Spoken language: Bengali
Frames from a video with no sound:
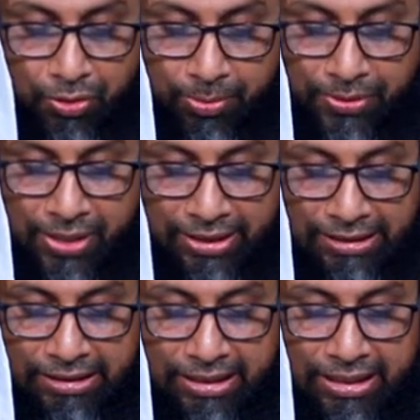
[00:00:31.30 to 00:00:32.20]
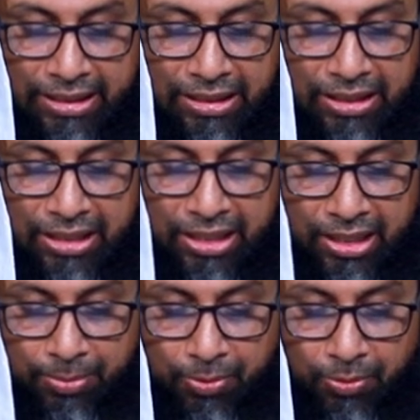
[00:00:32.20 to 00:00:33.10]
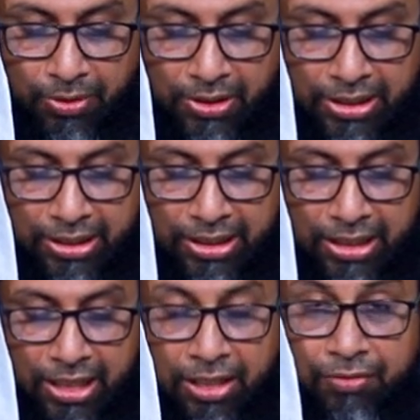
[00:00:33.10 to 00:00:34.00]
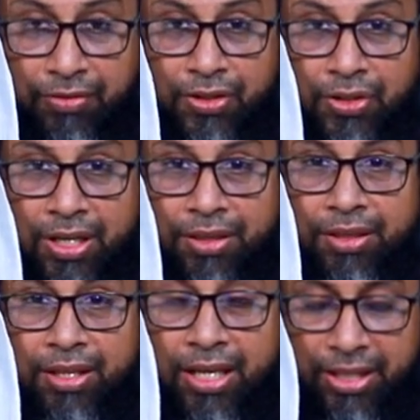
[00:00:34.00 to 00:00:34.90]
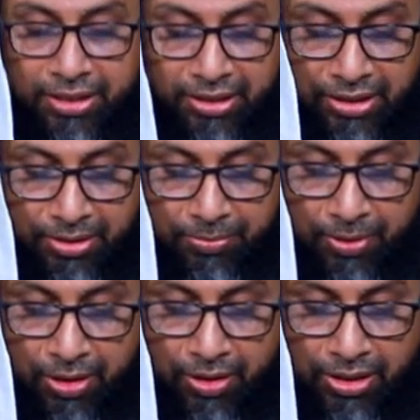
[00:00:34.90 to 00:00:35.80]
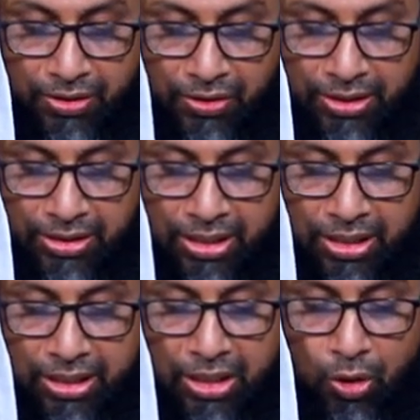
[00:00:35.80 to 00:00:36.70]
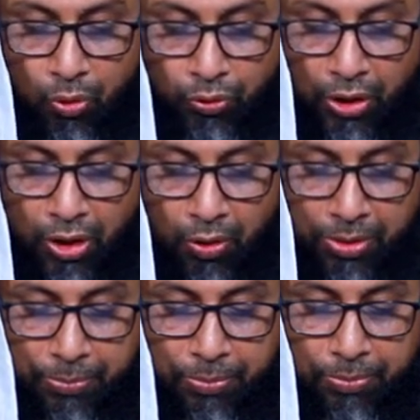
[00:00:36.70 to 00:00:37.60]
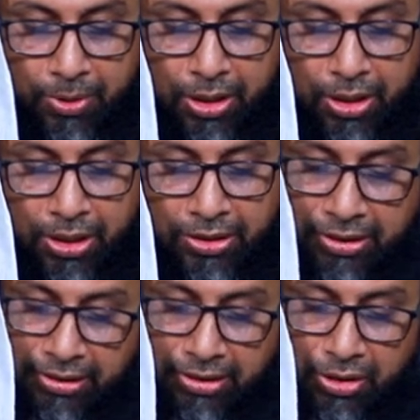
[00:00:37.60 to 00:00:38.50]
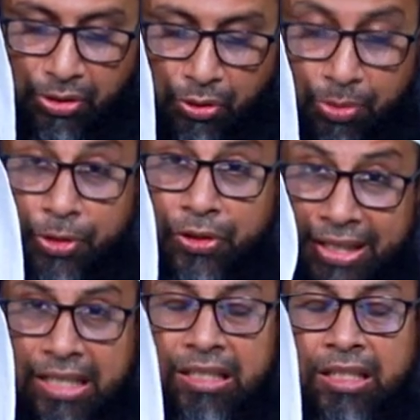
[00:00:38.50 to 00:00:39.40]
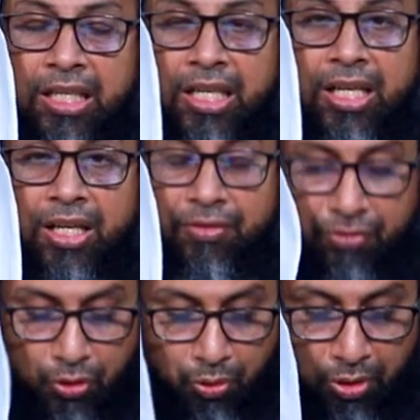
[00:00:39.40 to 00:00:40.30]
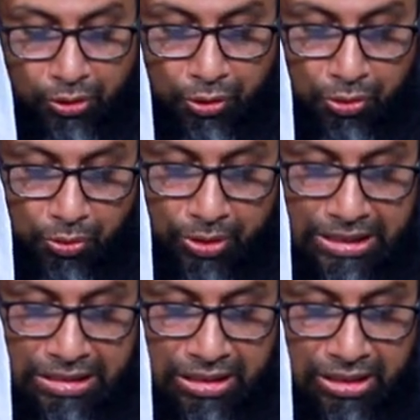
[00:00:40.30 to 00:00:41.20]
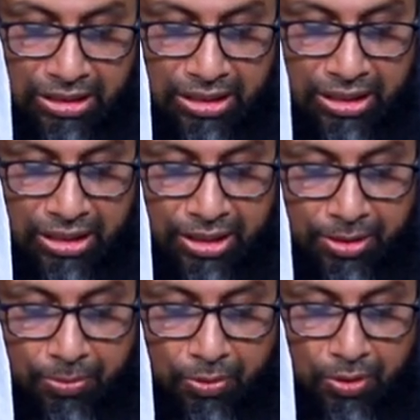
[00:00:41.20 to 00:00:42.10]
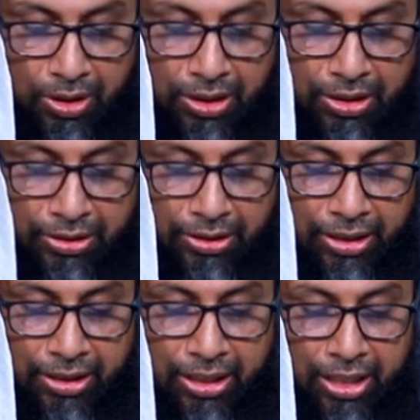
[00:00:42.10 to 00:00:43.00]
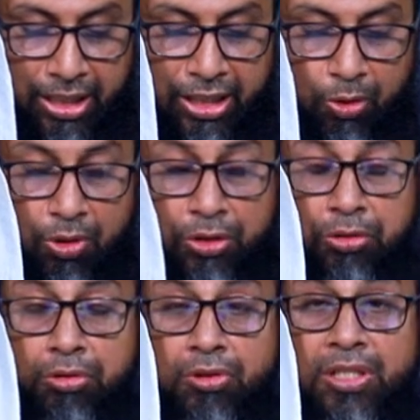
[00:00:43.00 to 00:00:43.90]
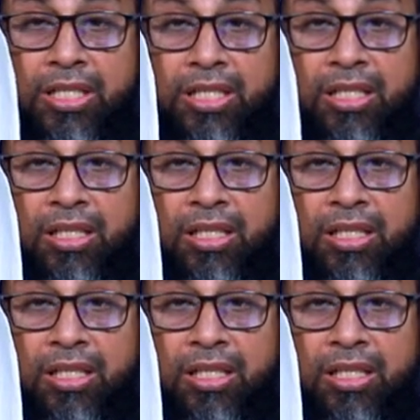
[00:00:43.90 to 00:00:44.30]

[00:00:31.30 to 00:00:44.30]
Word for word: সোবে সাদেক থেকে এবং যেটাকে আলফাজরাত্তানি বলা হয় সেটা উদয় হওয়ার সময় থেকেই ফজর ওয়াক্ত শুরু হয়ে যায় এবং তার আখের ওয়াক্ত হচ্ছে